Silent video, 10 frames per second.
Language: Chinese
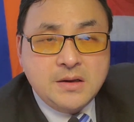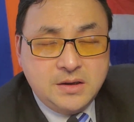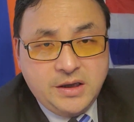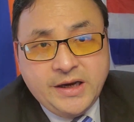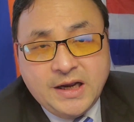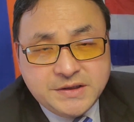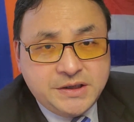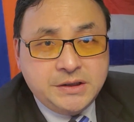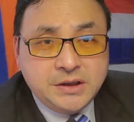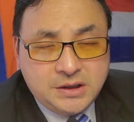也感
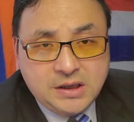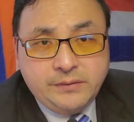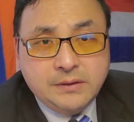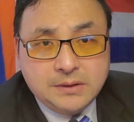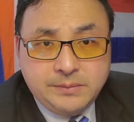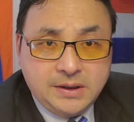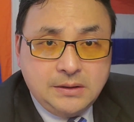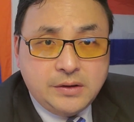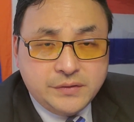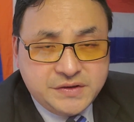谢您订阅我的频
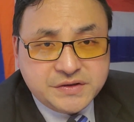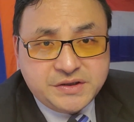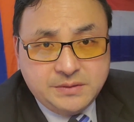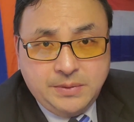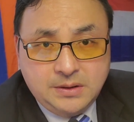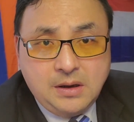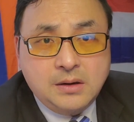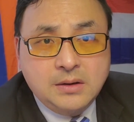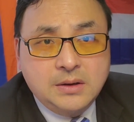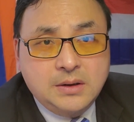道，尤其是新频
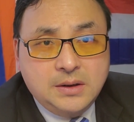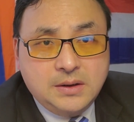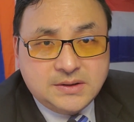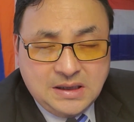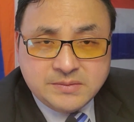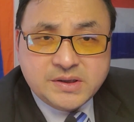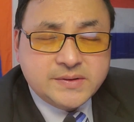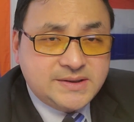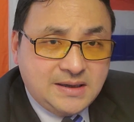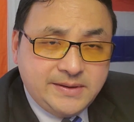道，咱只有
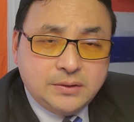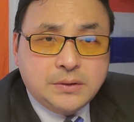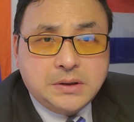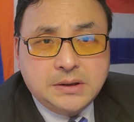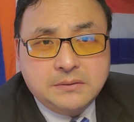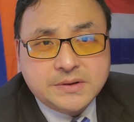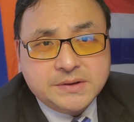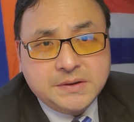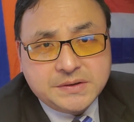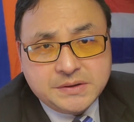三百多个人，我真
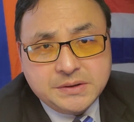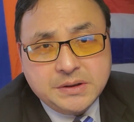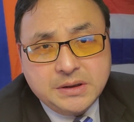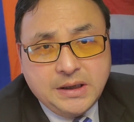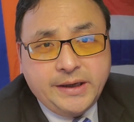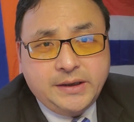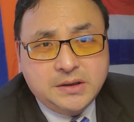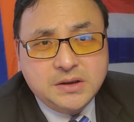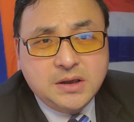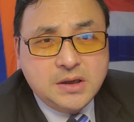的是唉，
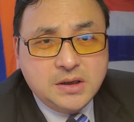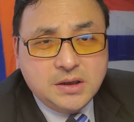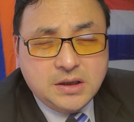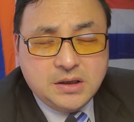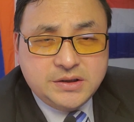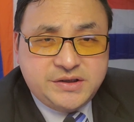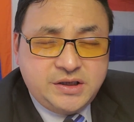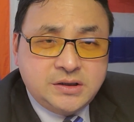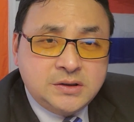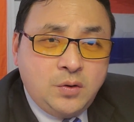
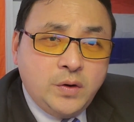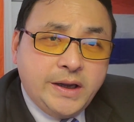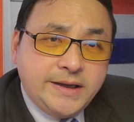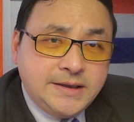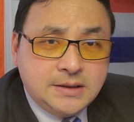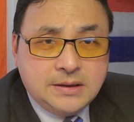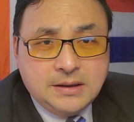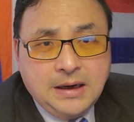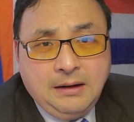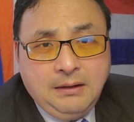心灰意冷
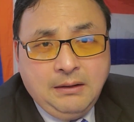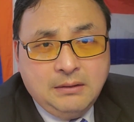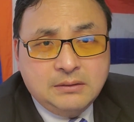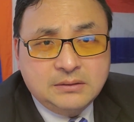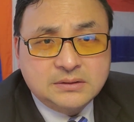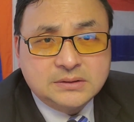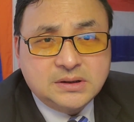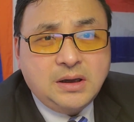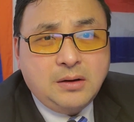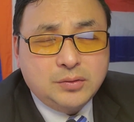啊！真
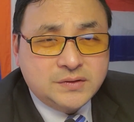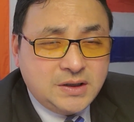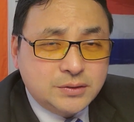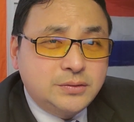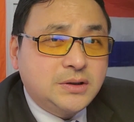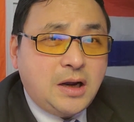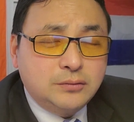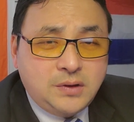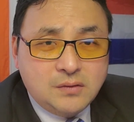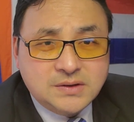的，我都想去大陆
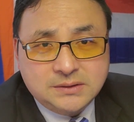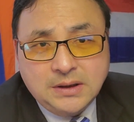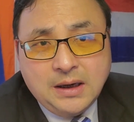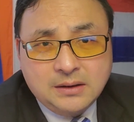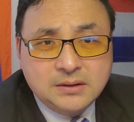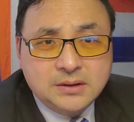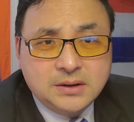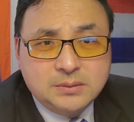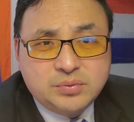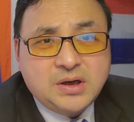投诚了，
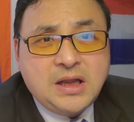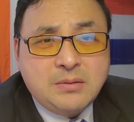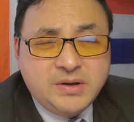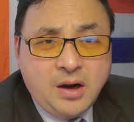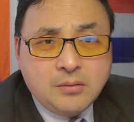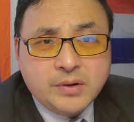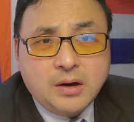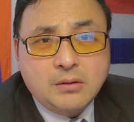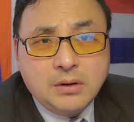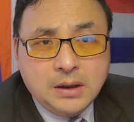不知道他们要不要
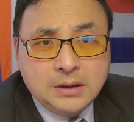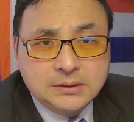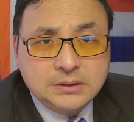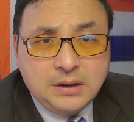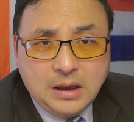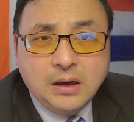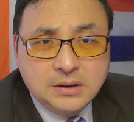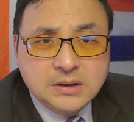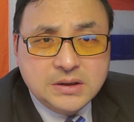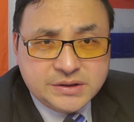我啊？
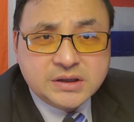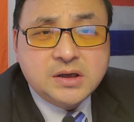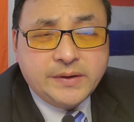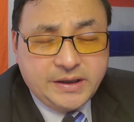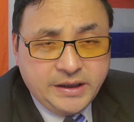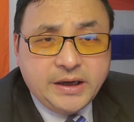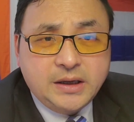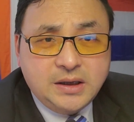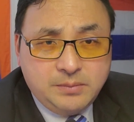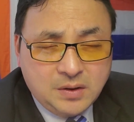请各位给给
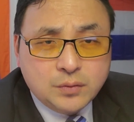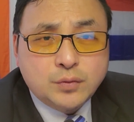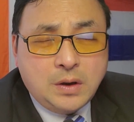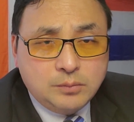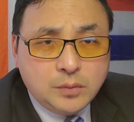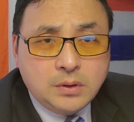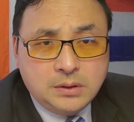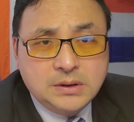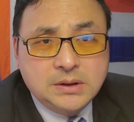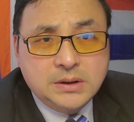力，帮助传播，
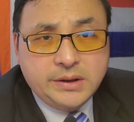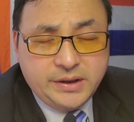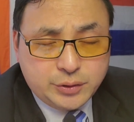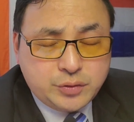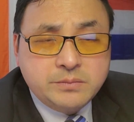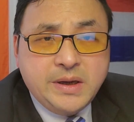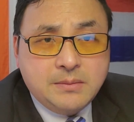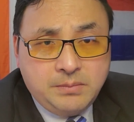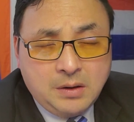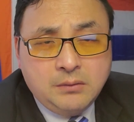也顺便
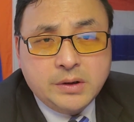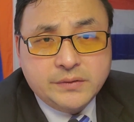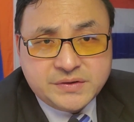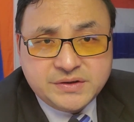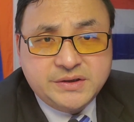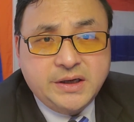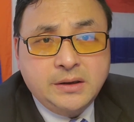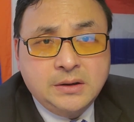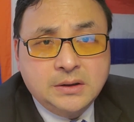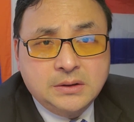帮我有时间
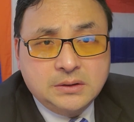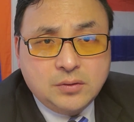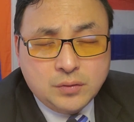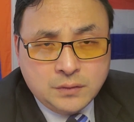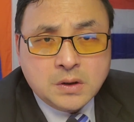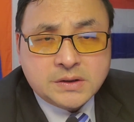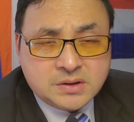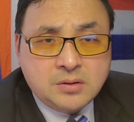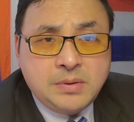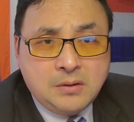工作的时
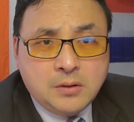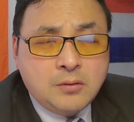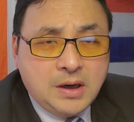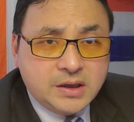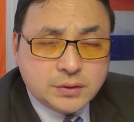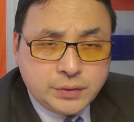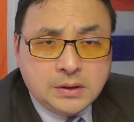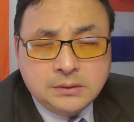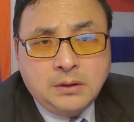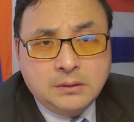候帮我挂一个
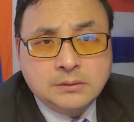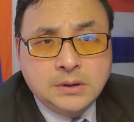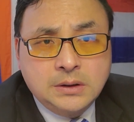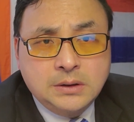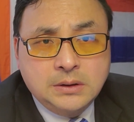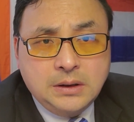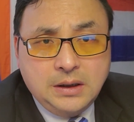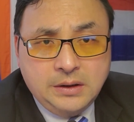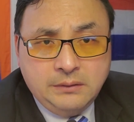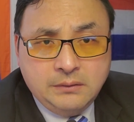窗口啊，
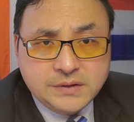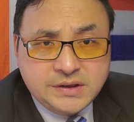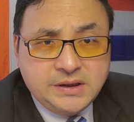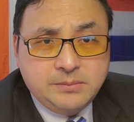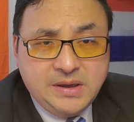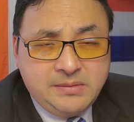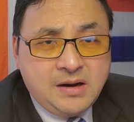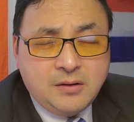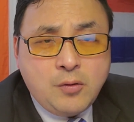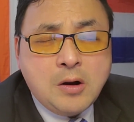因为我现在没办
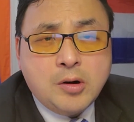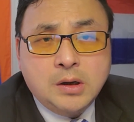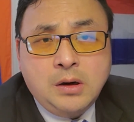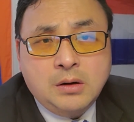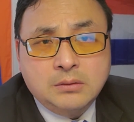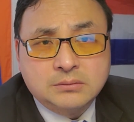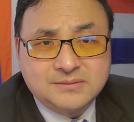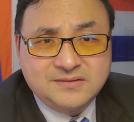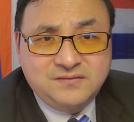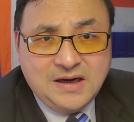法挂广告，
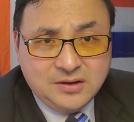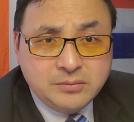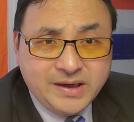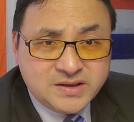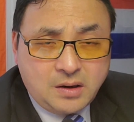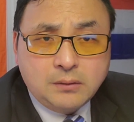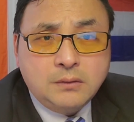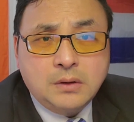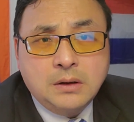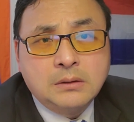饭都没着
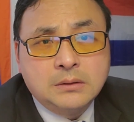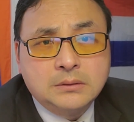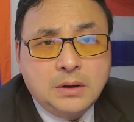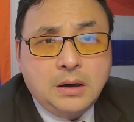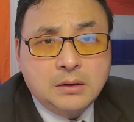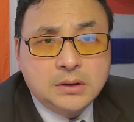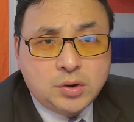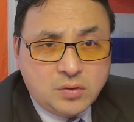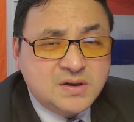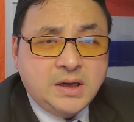落啊，
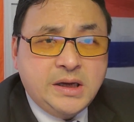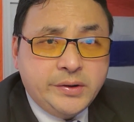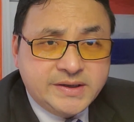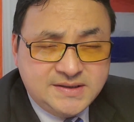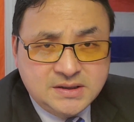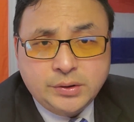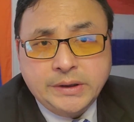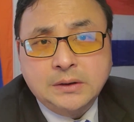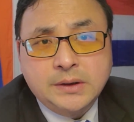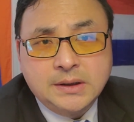东蹭一顿西蹭
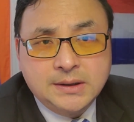一顿，